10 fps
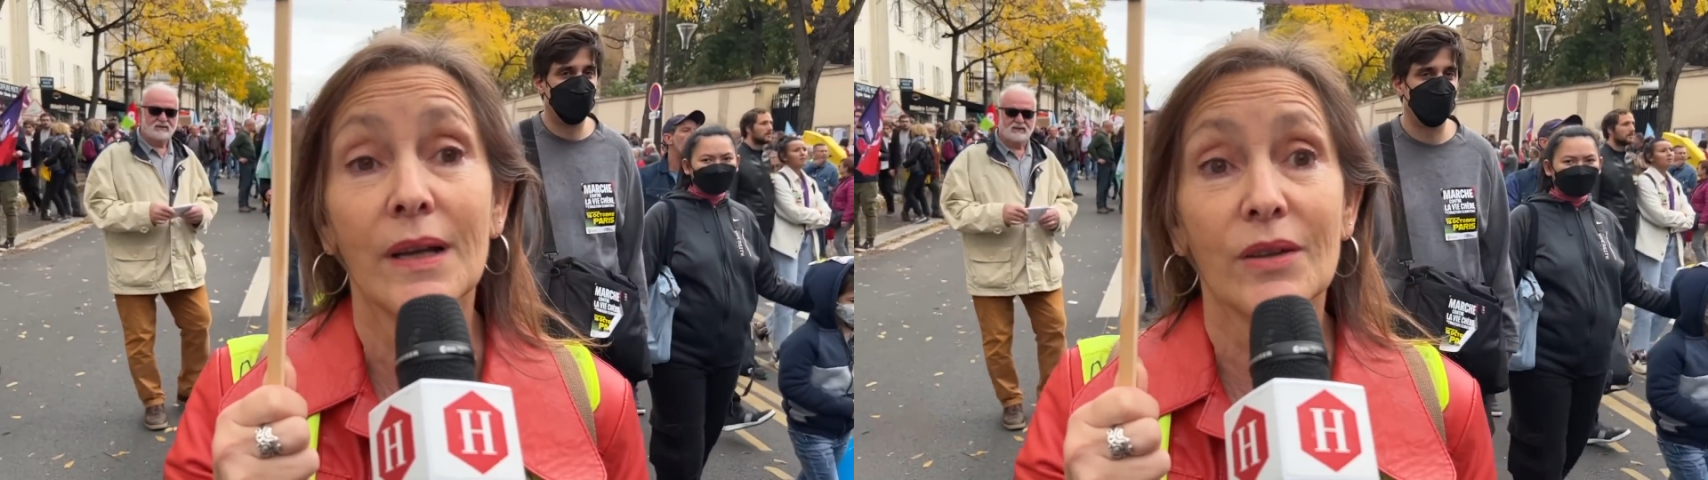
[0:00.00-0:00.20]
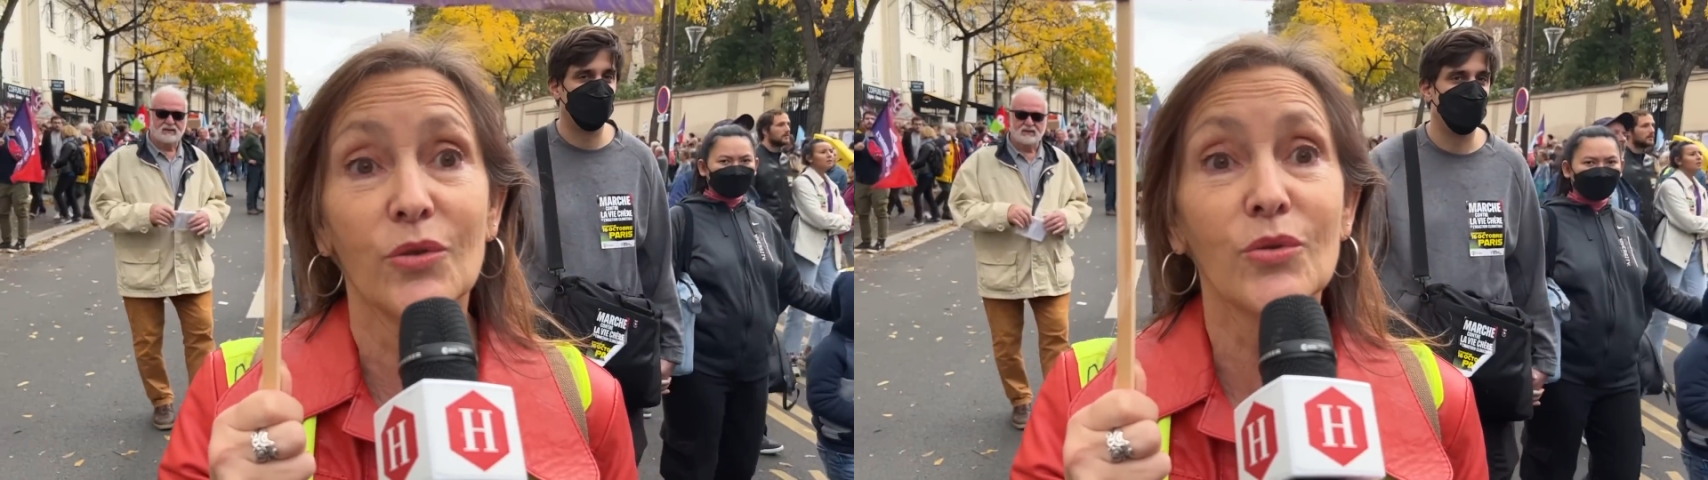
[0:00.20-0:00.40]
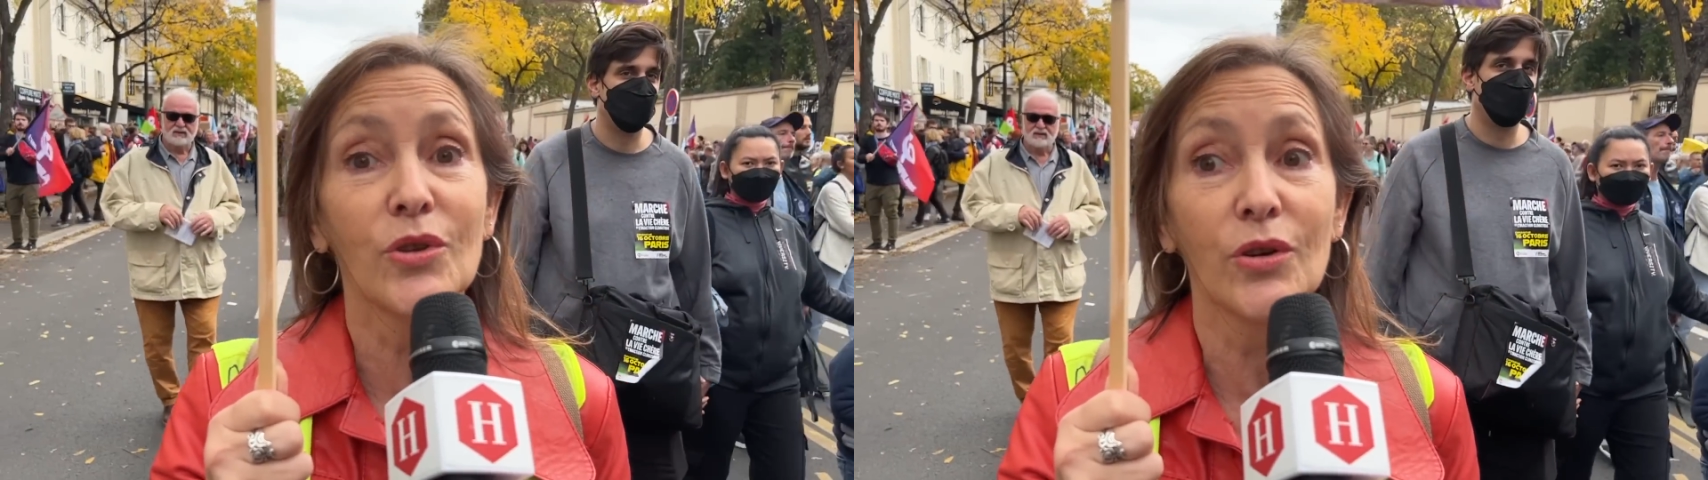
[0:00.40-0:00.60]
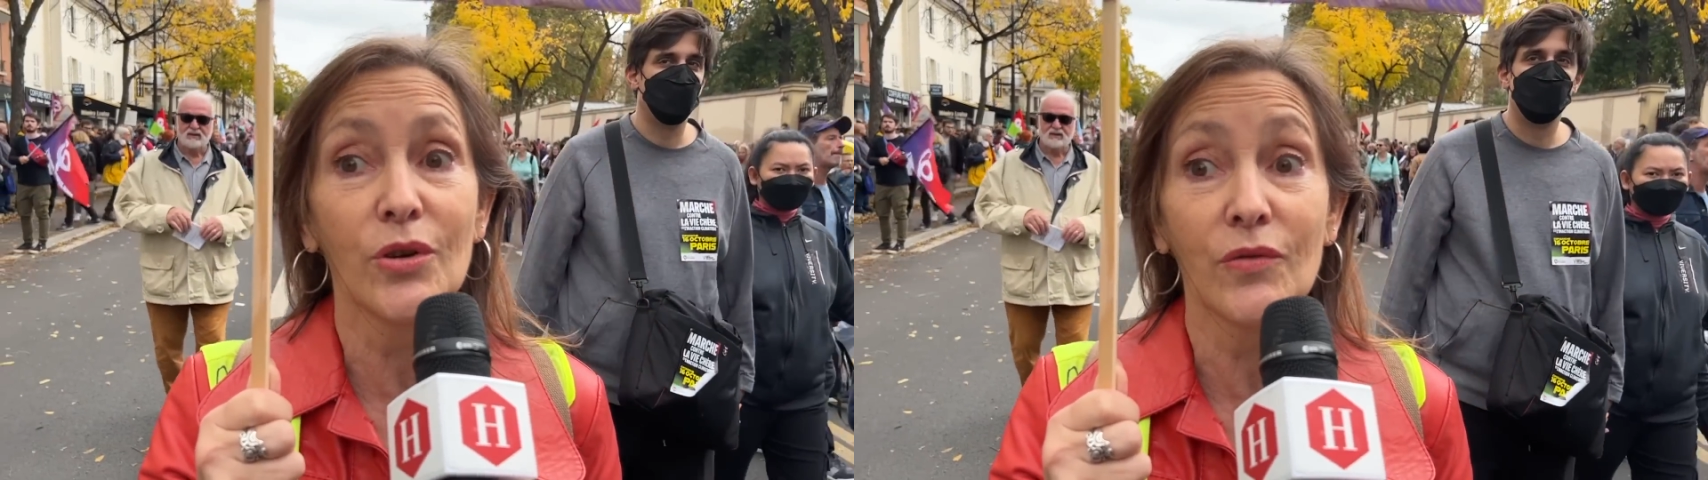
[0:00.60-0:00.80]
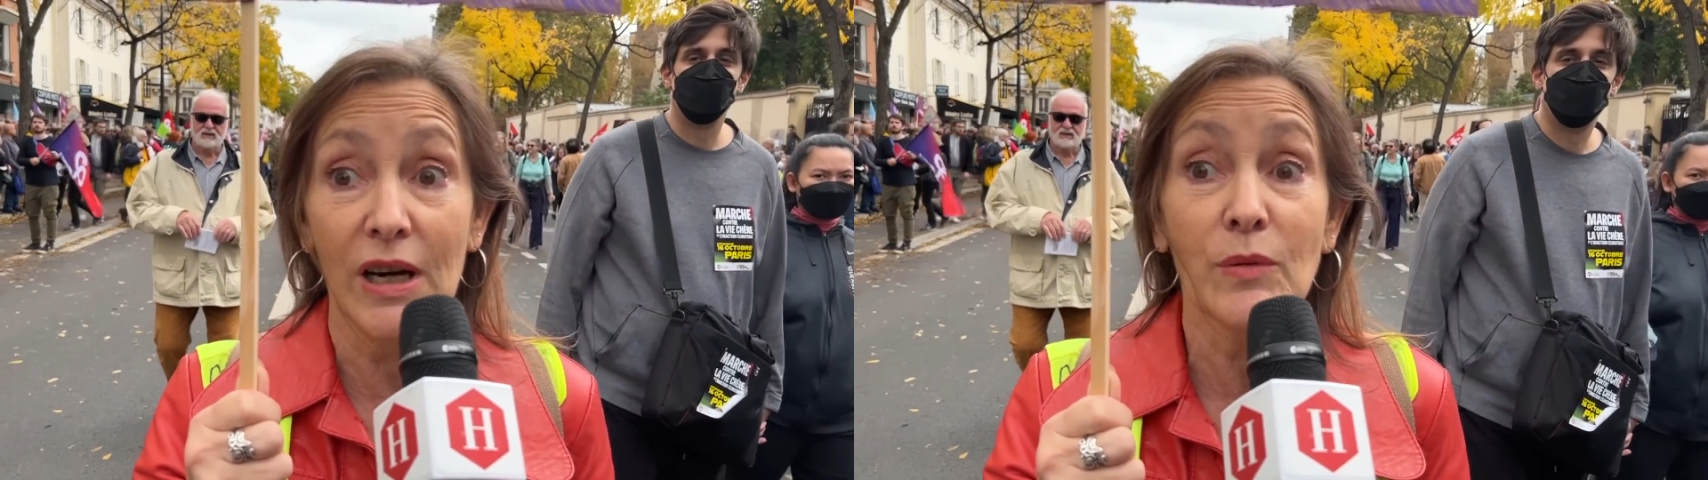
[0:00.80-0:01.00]
Donc
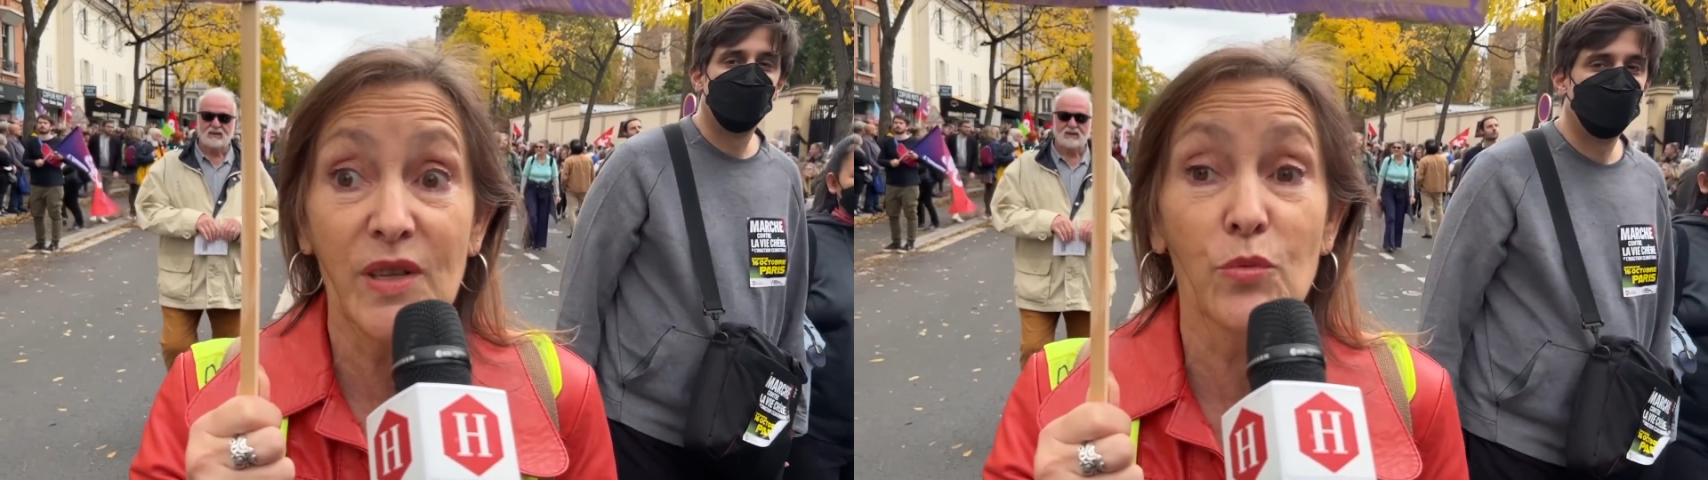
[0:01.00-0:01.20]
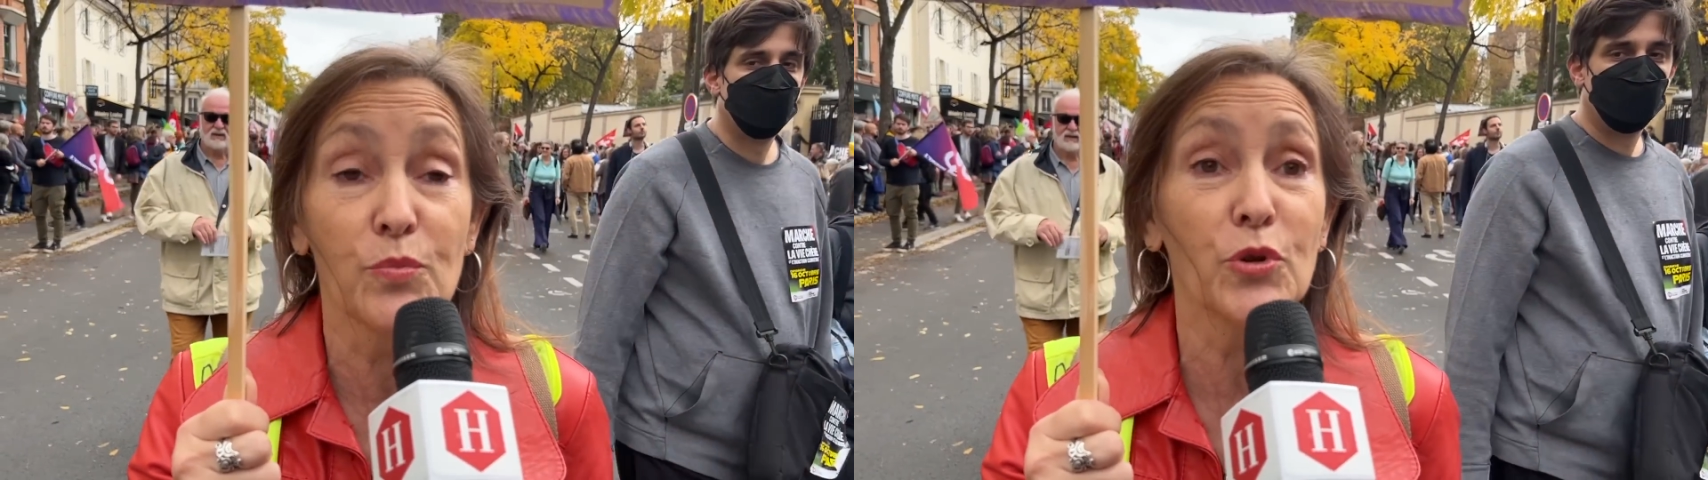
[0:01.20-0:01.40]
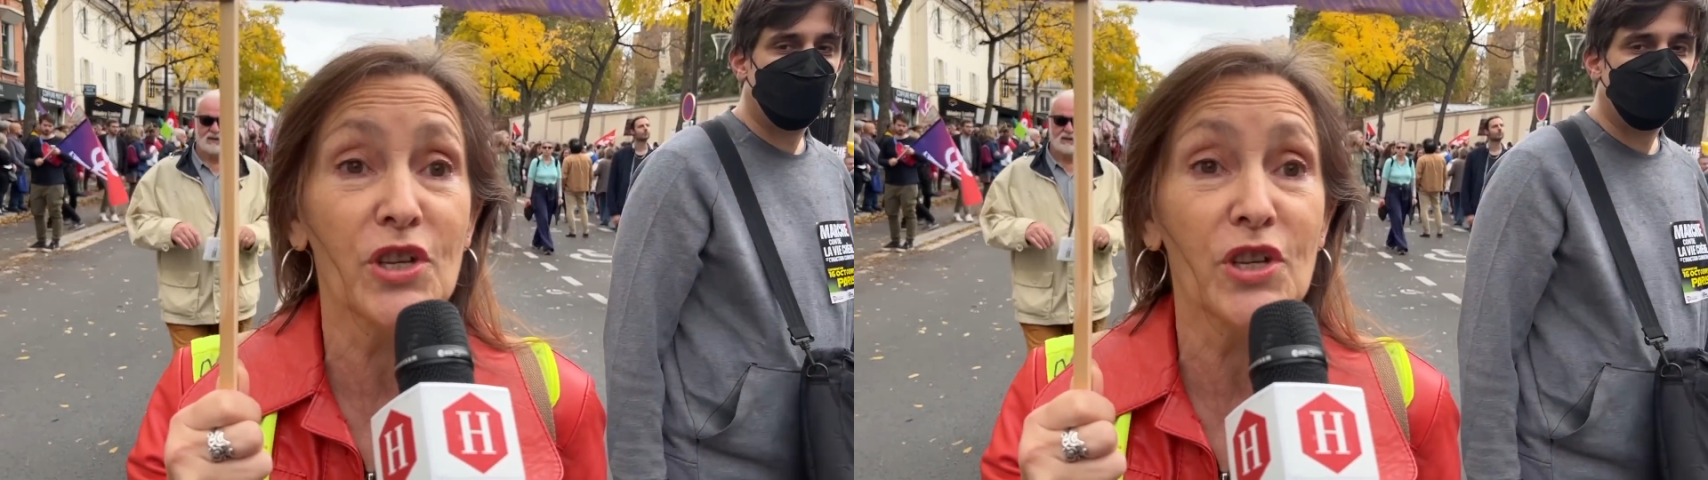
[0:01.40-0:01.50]
voilà, c'est pour